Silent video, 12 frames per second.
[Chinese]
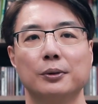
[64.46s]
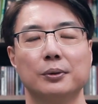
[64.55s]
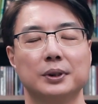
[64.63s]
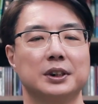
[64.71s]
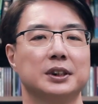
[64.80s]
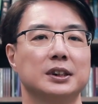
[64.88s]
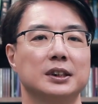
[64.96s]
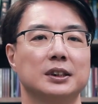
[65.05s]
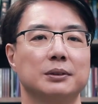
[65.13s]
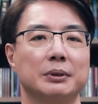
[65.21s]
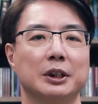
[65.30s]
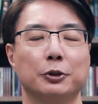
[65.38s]
或者
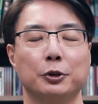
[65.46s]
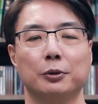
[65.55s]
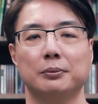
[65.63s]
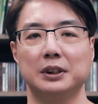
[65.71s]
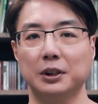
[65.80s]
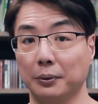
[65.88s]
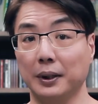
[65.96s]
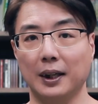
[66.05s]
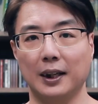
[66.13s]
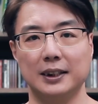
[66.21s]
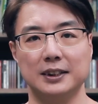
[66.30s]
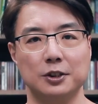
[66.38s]
是面对我们认为
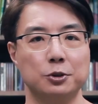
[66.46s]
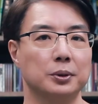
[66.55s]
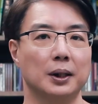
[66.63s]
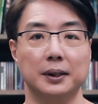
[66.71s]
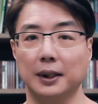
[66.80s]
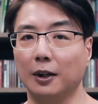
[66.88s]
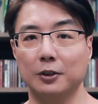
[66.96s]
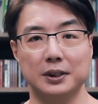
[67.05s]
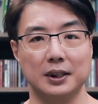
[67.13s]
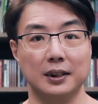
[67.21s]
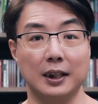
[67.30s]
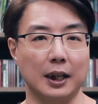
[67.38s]
孩子需要调
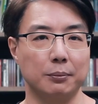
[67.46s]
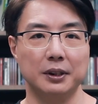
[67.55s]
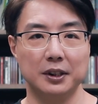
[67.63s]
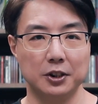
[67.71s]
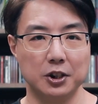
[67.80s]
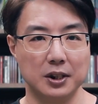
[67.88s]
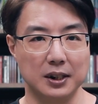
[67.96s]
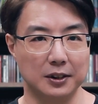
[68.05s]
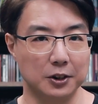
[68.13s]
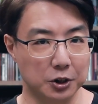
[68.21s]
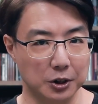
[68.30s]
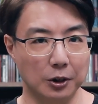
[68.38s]
整、改变的事情
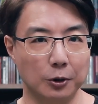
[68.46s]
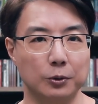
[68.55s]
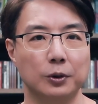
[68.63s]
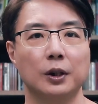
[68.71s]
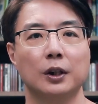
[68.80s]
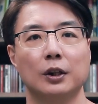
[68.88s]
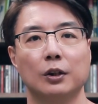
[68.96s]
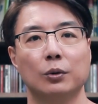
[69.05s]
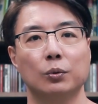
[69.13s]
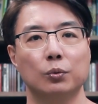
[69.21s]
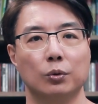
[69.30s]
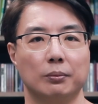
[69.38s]
的时候，
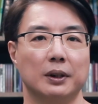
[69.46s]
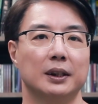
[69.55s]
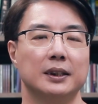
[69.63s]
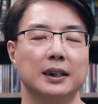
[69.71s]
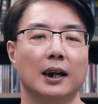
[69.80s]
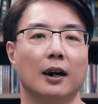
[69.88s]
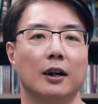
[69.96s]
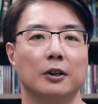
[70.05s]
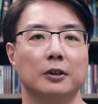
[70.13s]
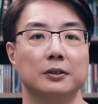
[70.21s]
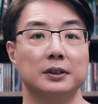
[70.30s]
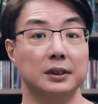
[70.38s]
我们
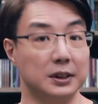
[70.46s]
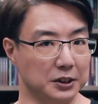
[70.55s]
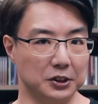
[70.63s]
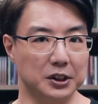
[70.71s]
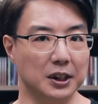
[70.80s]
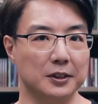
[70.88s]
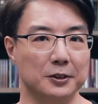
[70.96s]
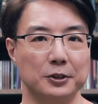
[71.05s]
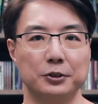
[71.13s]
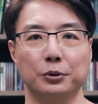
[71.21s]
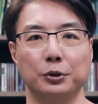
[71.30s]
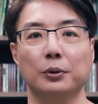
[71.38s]
要谨慎
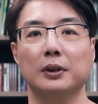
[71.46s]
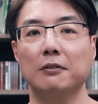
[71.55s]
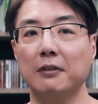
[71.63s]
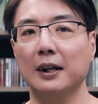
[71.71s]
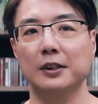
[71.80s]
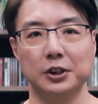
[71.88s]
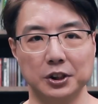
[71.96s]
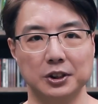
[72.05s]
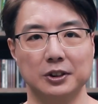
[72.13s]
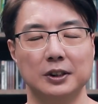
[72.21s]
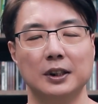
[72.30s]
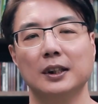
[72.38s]
所用的方
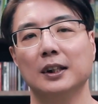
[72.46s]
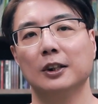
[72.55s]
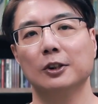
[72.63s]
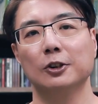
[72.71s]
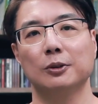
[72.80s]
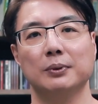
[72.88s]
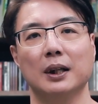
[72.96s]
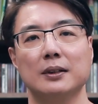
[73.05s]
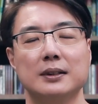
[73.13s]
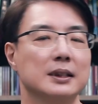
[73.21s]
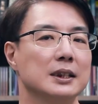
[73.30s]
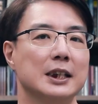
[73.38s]
式。我们要
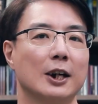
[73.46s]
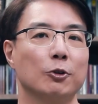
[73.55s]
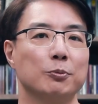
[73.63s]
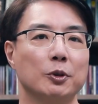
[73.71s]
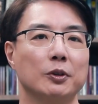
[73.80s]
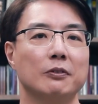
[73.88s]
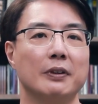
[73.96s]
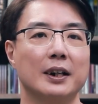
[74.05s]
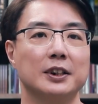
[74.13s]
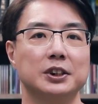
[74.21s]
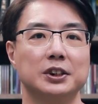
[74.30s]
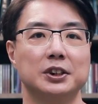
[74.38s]
思想，我们用的
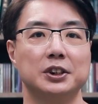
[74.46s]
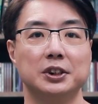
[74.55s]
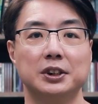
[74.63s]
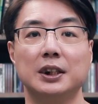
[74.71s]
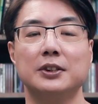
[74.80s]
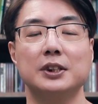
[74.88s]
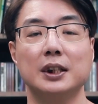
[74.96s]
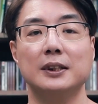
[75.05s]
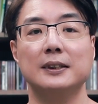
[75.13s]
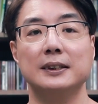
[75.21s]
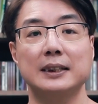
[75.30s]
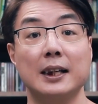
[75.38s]
方式是真
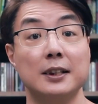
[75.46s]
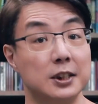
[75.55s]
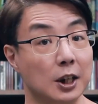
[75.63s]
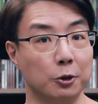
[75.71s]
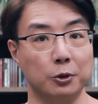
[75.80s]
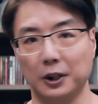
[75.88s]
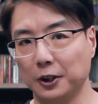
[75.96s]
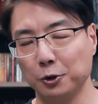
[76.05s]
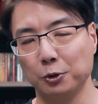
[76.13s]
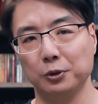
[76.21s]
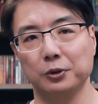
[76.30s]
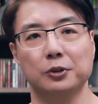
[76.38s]
正在教育儿
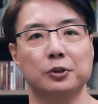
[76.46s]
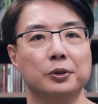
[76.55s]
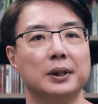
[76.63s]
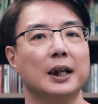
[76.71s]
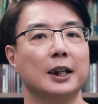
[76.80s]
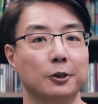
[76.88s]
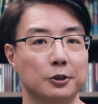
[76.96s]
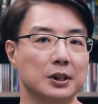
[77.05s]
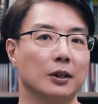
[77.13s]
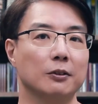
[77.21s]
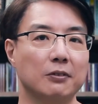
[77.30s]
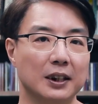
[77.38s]
女对他有
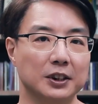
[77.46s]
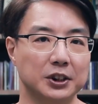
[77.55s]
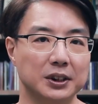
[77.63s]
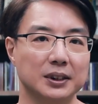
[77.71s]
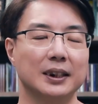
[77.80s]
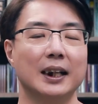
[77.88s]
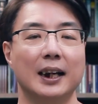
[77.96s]
效的方式，